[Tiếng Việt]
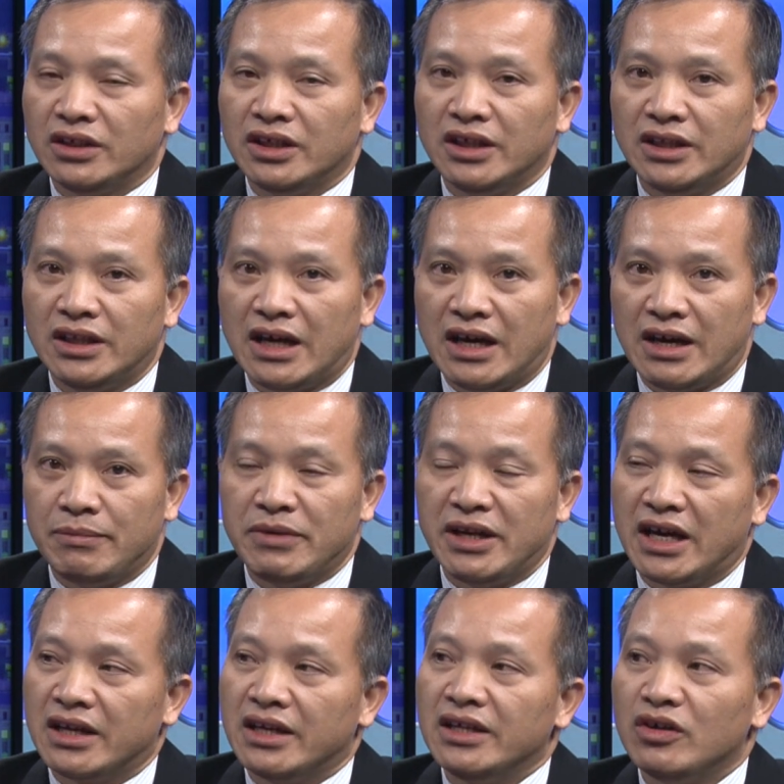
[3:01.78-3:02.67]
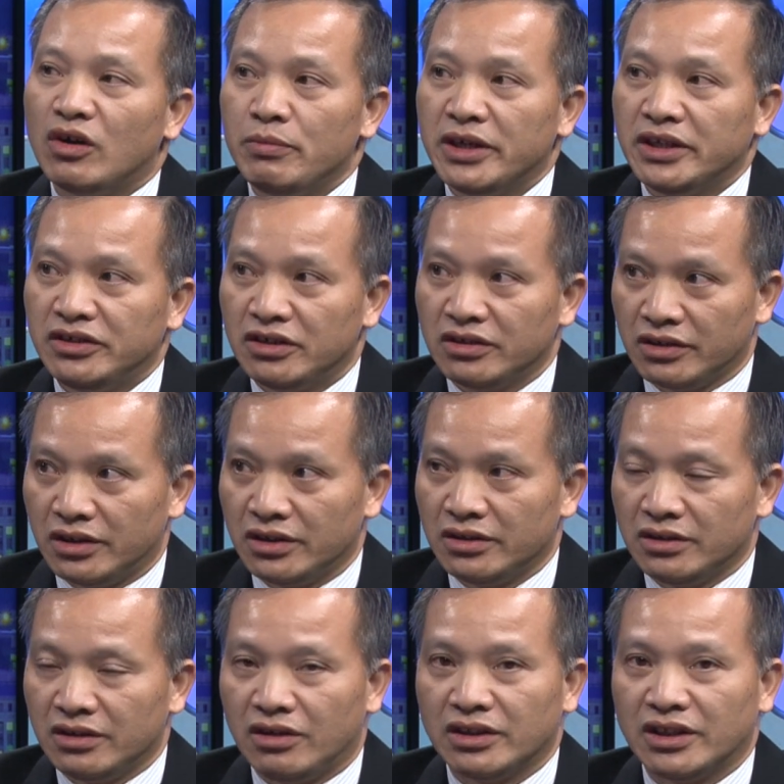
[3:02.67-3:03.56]
thì đã bị an ninh họ biết trước rồi,
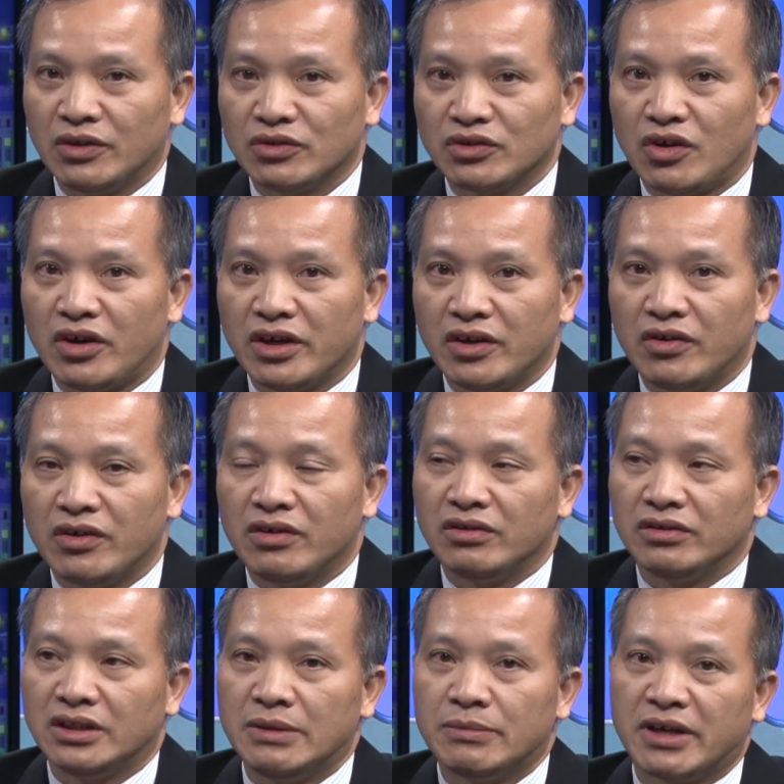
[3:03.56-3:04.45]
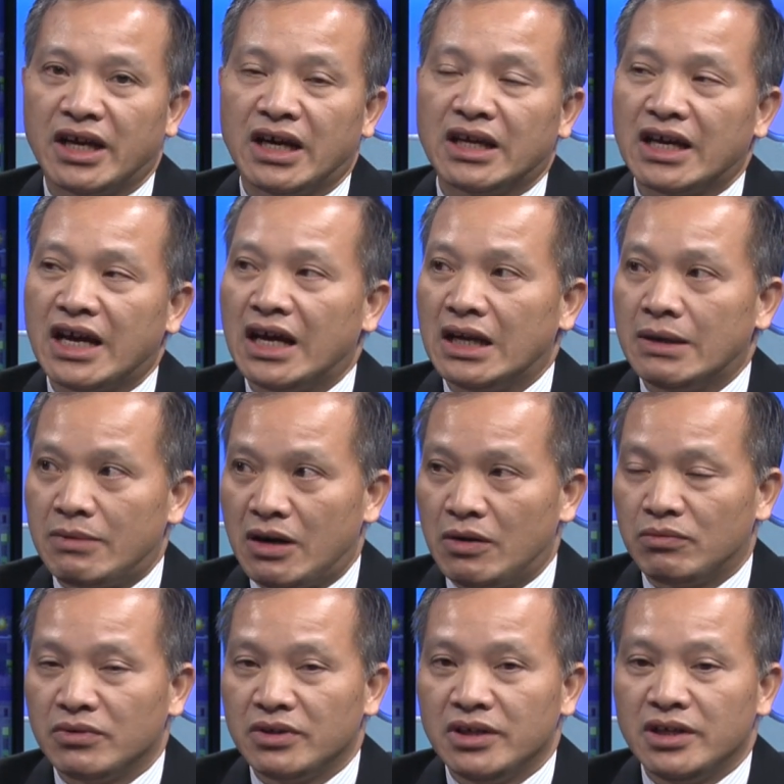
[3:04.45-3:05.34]
họ theo dõi, họ tìm cách ngăn cản lớp
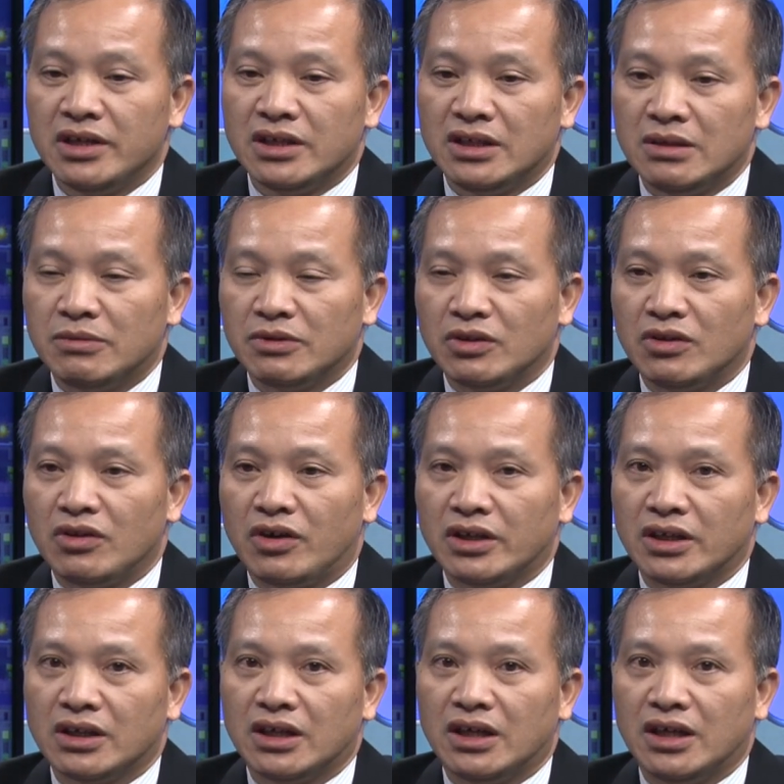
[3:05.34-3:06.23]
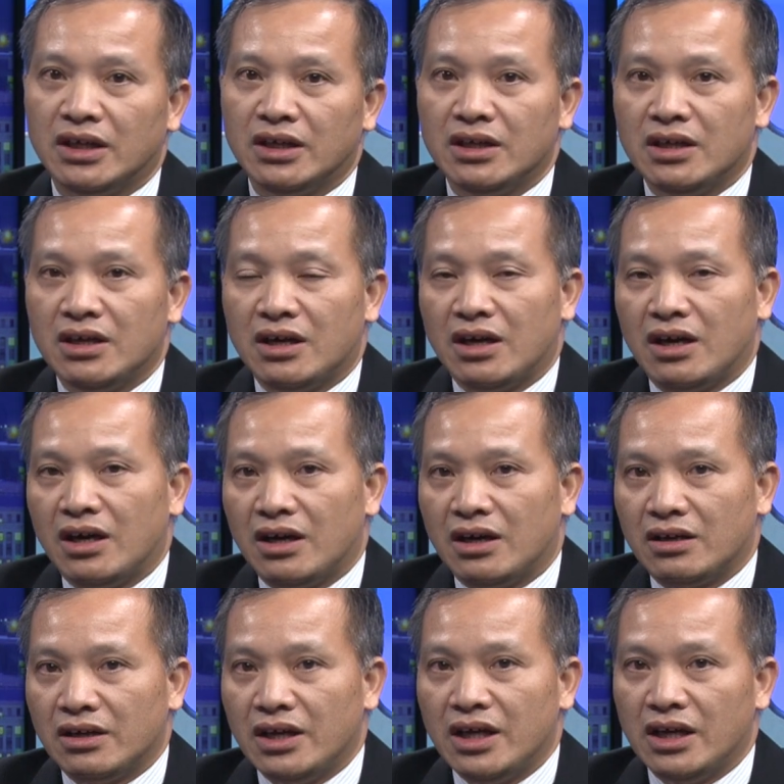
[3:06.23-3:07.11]
học. Nhưng mà tôi nói rằng là
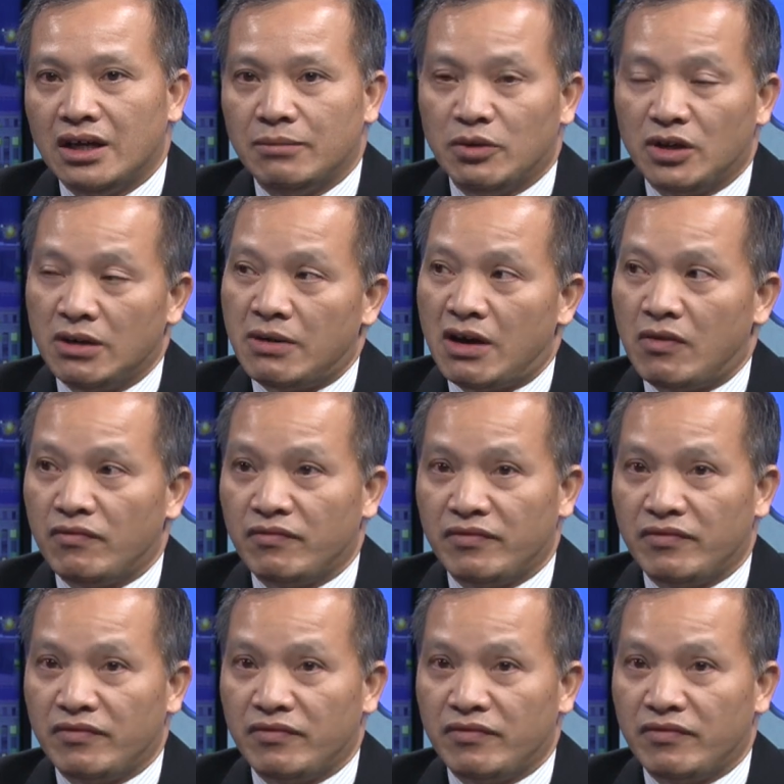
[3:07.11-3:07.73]
uh, đây là một lớp học